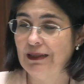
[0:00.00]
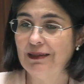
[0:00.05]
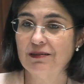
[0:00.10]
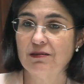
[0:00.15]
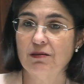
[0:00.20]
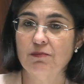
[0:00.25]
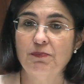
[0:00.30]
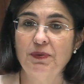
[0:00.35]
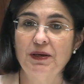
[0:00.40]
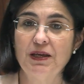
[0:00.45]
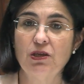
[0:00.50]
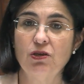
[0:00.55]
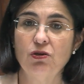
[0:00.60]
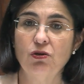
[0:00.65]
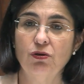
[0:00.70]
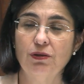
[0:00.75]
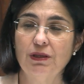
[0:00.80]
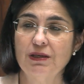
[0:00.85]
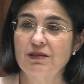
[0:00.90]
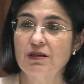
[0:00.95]
el
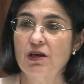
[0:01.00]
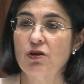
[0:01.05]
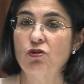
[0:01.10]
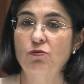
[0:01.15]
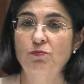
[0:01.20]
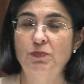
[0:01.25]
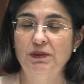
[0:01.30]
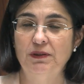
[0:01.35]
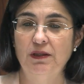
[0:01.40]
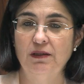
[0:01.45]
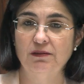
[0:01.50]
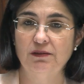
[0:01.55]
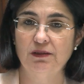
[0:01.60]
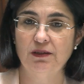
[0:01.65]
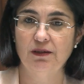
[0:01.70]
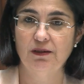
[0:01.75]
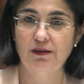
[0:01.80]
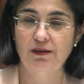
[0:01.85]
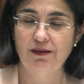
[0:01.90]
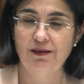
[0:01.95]
desempeño de esas
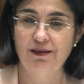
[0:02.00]
competencias.